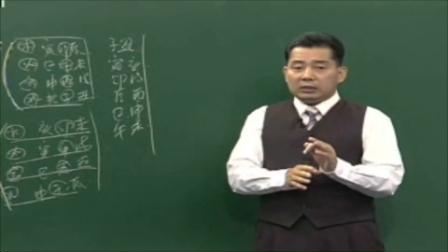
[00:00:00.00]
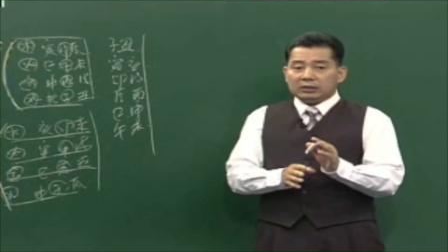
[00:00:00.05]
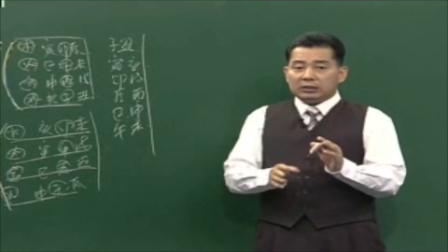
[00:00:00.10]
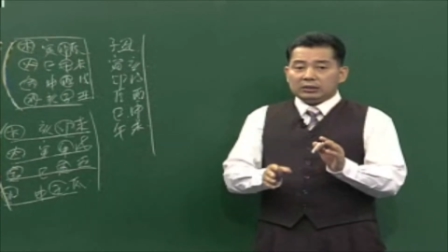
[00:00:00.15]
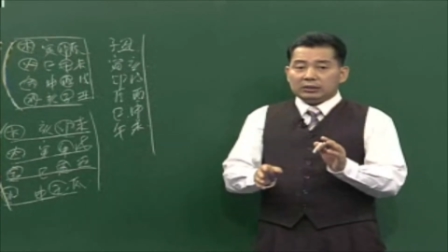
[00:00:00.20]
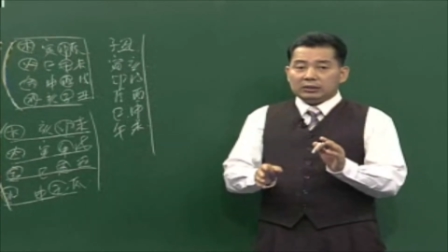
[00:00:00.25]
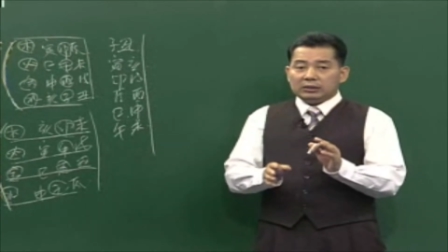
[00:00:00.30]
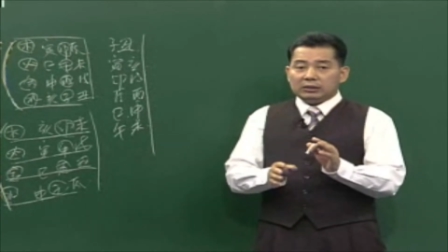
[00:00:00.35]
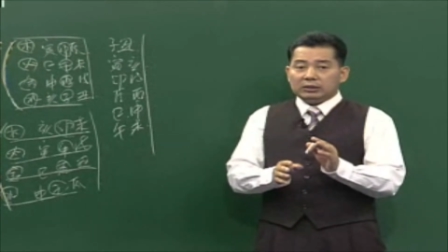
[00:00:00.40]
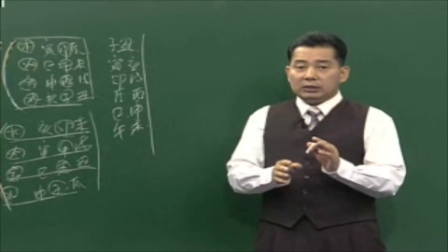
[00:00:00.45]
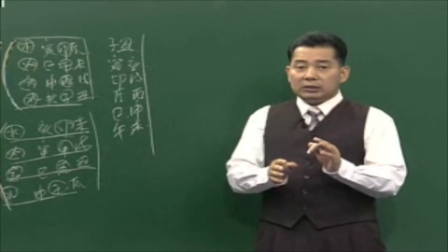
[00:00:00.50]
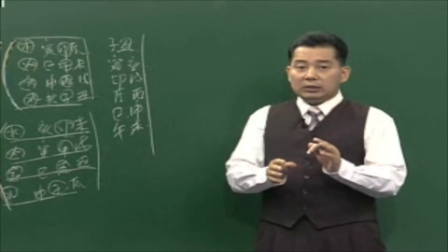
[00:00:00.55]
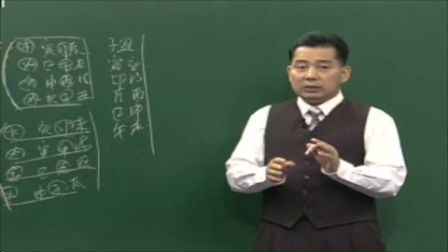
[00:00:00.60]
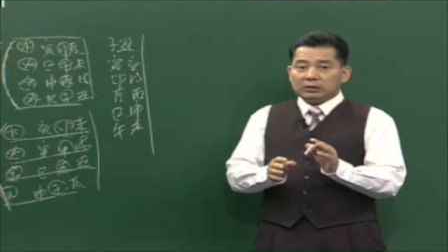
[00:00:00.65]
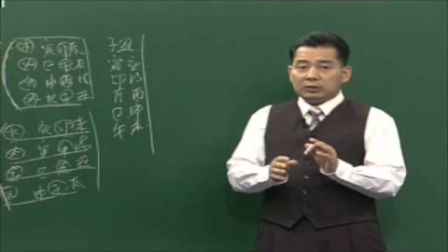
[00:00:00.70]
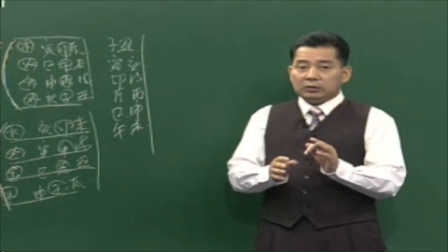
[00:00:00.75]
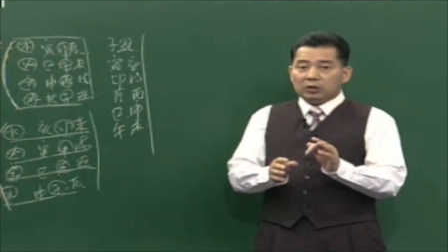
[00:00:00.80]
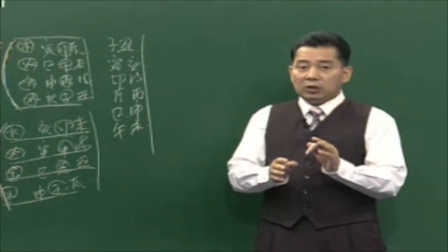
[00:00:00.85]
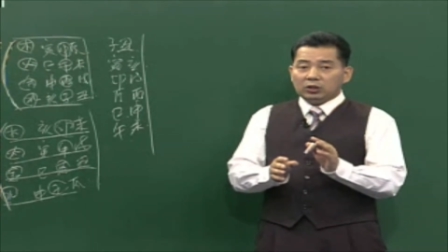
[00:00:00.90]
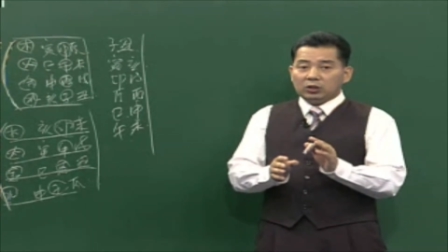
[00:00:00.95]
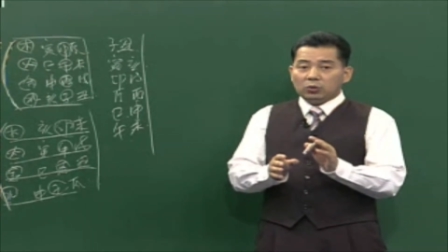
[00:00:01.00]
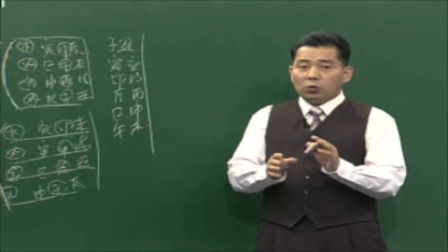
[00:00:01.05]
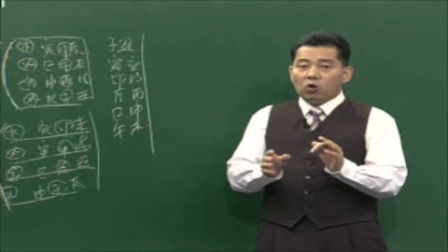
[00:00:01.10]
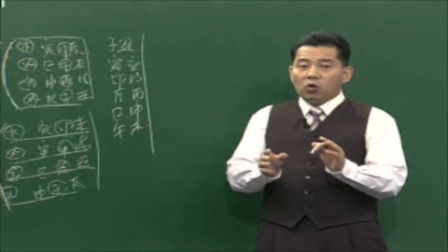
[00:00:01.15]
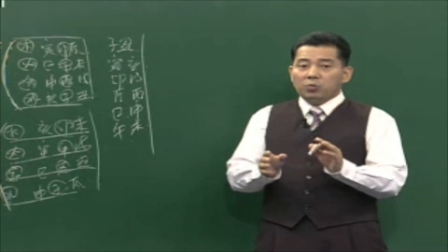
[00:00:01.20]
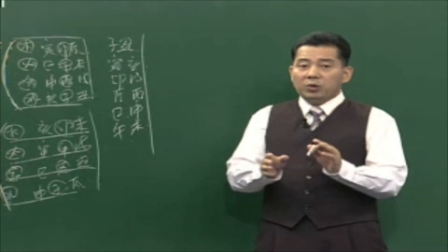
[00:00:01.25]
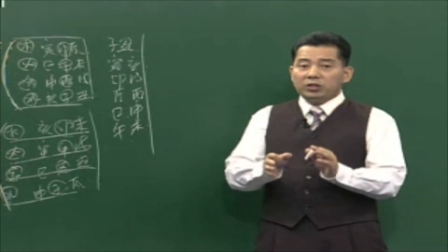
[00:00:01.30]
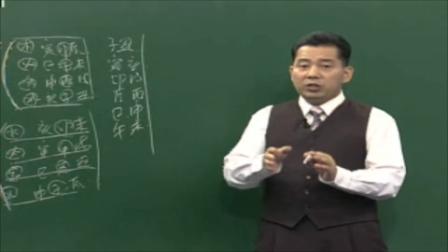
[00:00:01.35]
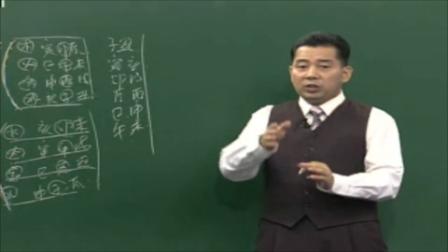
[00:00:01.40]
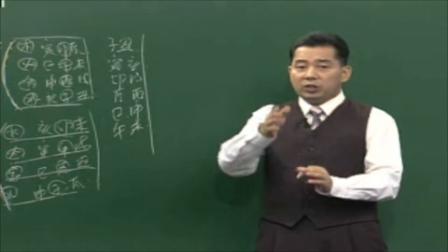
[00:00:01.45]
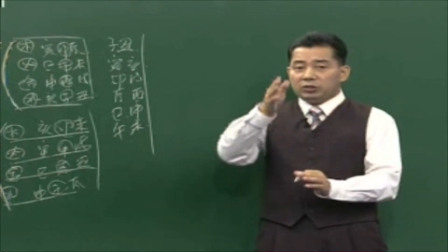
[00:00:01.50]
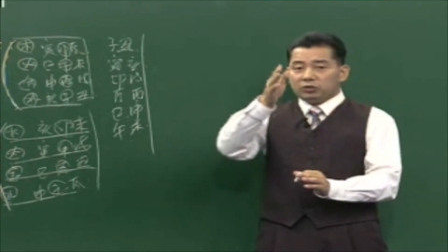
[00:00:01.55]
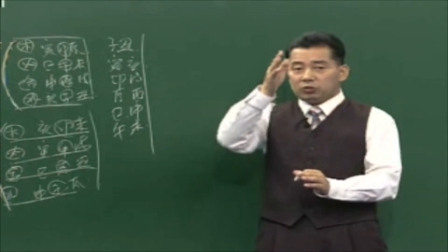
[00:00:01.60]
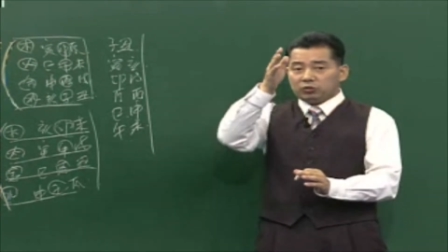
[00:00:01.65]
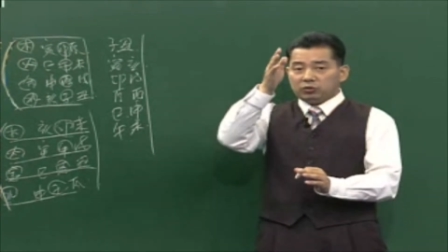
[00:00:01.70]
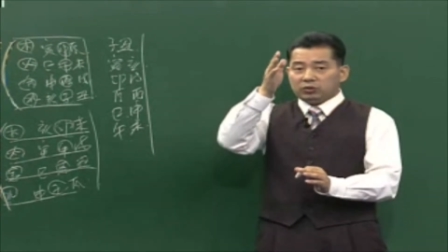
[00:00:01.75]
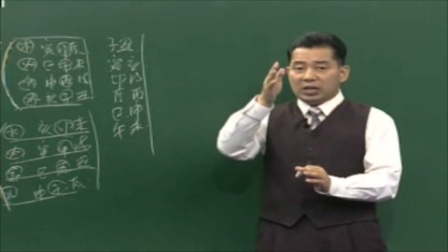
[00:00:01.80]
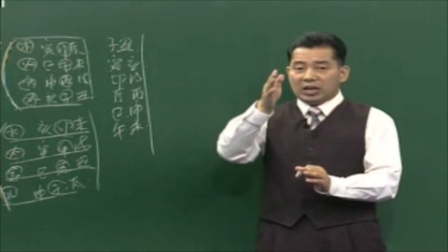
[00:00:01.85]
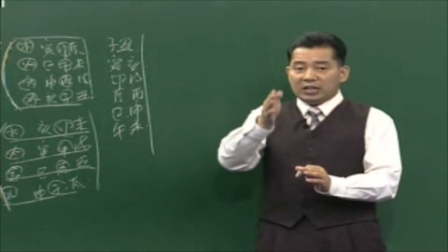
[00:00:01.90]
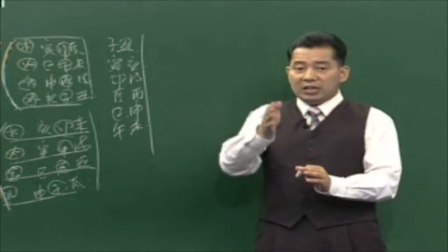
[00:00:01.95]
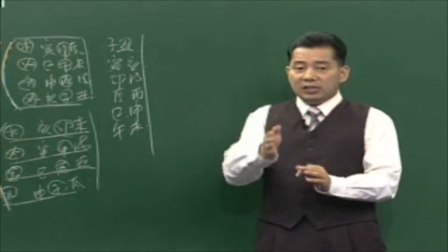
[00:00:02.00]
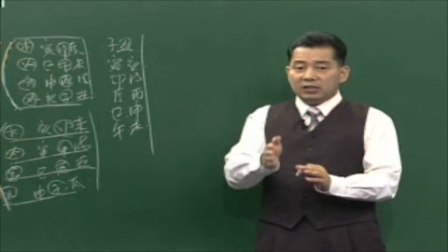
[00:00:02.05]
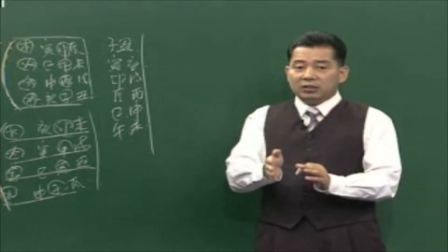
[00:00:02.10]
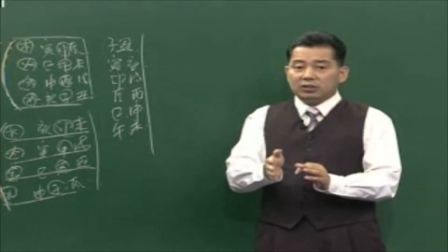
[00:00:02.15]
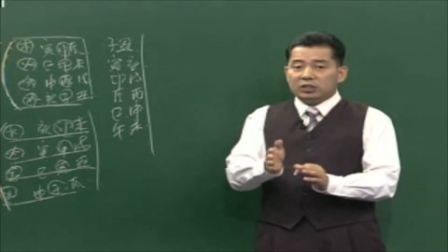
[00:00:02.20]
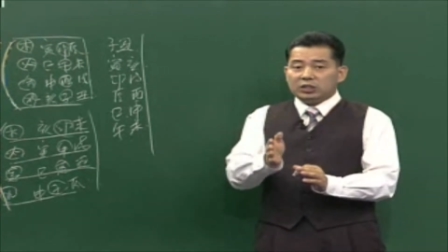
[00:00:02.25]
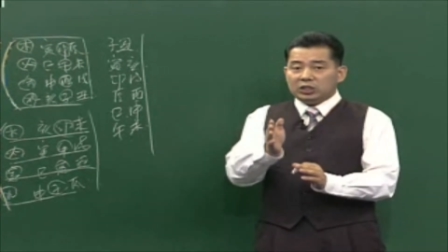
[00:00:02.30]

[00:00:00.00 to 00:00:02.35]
그 어디 오미선 중간에 있는